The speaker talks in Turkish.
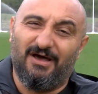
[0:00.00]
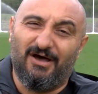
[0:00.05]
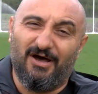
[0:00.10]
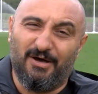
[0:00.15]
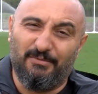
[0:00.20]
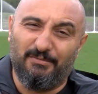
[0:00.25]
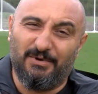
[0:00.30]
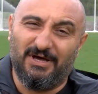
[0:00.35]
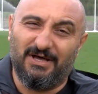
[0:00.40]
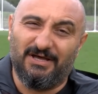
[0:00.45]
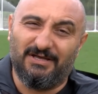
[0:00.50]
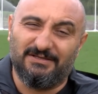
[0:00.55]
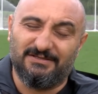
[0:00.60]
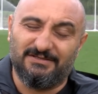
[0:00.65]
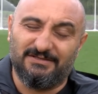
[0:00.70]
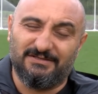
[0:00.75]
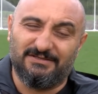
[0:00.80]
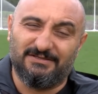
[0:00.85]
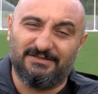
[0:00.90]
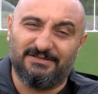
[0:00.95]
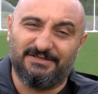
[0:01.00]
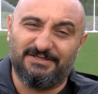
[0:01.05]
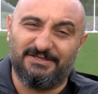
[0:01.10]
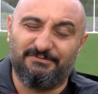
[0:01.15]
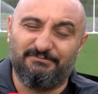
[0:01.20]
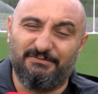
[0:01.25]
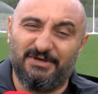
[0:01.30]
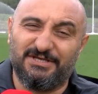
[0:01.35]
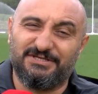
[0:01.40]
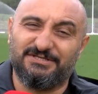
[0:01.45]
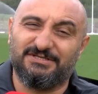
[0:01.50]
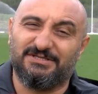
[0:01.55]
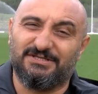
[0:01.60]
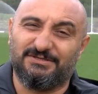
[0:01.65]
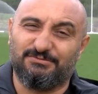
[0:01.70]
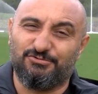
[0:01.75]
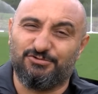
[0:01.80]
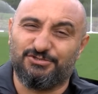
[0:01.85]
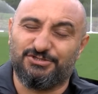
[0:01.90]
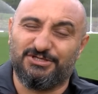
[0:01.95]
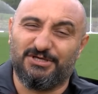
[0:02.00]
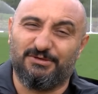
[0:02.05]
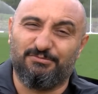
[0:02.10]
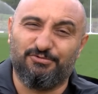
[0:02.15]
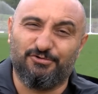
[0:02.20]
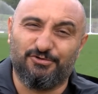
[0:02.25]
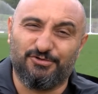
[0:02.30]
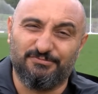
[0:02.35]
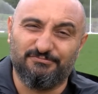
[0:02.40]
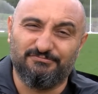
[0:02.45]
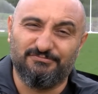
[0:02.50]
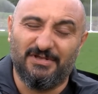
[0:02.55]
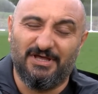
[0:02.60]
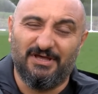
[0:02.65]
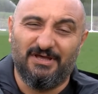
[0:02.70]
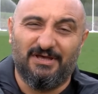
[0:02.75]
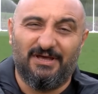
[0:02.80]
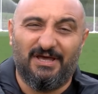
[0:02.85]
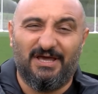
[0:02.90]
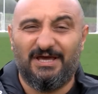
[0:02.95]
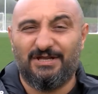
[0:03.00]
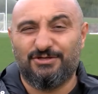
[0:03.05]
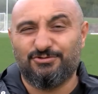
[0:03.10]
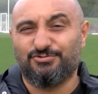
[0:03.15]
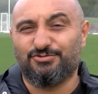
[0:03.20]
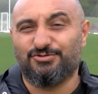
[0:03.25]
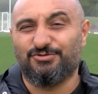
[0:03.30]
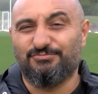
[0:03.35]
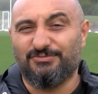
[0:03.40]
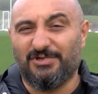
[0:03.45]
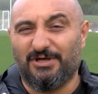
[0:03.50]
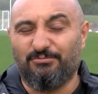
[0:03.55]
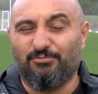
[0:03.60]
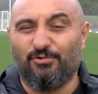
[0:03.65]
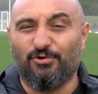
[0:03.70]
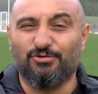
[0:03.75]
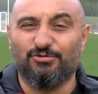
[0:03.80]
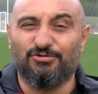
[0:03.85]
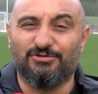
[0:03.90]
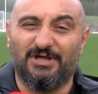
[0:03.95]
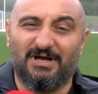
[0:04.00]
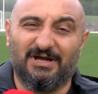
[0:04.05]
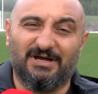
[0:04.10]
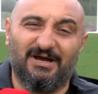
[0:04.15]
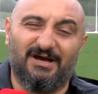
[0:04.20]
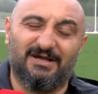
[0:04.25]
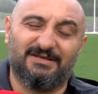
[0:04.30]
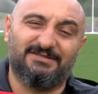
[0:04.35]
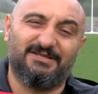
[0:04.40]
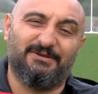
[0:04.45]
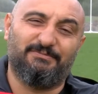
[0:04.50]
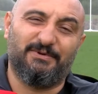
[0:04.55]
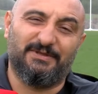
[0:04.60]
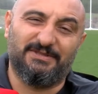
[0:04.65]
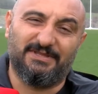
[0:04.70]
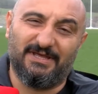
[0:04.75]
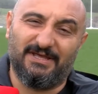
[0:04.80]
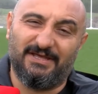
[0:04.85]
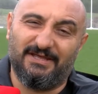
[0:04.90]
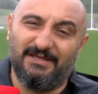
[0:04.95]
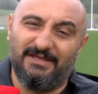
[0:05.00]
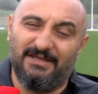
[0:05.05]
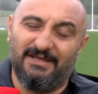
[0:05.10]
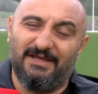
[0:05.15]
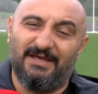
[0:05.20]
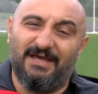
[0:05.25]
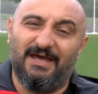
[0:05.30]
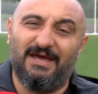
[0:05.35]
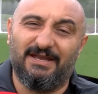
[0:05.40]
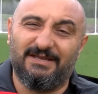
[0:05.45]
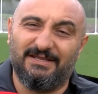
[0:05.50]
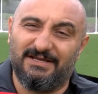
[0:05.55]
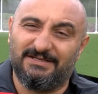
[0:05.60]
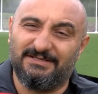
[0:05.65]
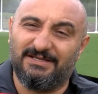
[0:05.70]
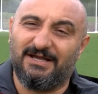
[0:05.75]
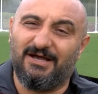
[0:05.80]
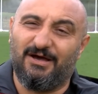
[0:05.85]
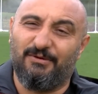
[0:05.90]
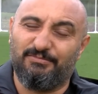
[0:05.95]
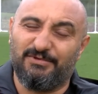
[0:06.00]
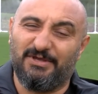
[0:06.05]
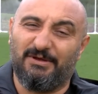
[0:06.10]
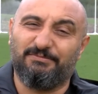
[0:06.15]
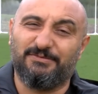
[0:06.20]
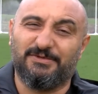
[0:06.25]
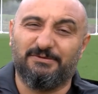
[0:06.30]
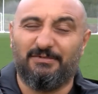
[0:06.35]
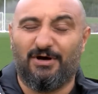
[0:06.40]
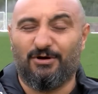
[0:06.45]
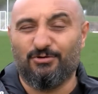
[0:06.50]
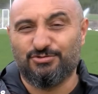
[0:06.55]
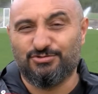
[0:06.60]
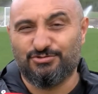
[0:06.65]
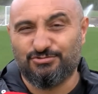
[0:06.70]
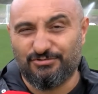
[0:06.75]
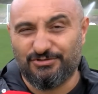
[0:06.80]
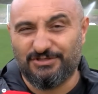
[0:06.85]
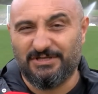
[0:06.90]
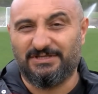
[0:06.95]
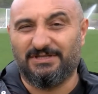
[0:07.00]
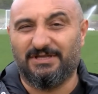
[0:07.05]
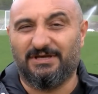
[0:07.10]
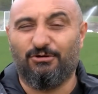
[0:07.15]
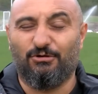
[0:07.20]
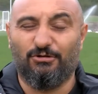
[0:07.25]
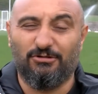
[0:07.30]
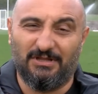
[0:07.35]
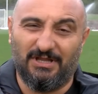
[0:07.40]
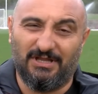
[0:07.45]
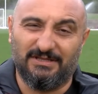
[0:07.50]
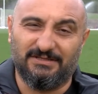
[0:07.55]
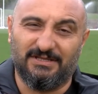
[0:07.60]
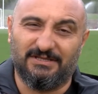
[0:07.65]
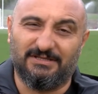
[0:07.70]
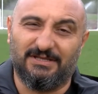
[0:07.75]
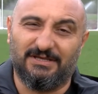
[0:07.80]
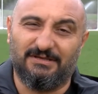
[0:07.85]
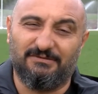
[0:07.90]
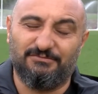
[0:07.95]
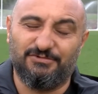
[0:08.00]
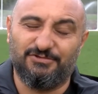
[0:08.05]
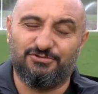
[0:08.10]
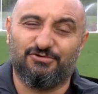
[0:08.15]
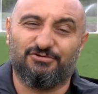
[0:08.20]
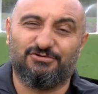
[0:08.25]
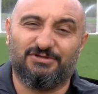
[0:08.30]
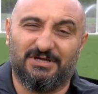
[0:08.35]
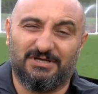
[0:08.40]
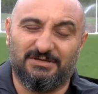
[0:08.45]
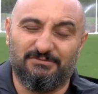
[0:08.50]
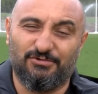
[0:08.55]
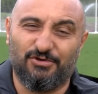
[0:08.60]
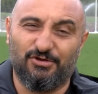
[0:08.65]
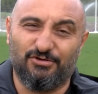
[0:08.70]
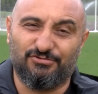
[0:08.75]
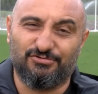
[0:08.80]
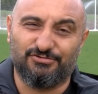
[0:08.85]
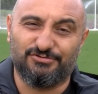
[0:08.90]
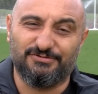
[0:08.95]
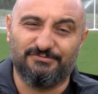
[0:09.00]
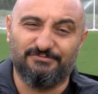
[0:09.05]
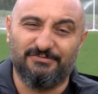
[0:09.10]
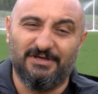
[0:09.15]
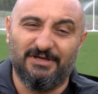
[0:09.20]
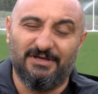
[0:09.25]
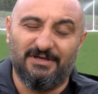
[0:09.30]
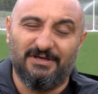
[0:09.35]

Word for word: Ama 25 e, yıldır bu işi yapıyorum. Erzurum'da, Bolu'da, Kartepe'de her yerde kamp yaptım. Avusturya'da, Hollanda'da birçok takımı götürdüm.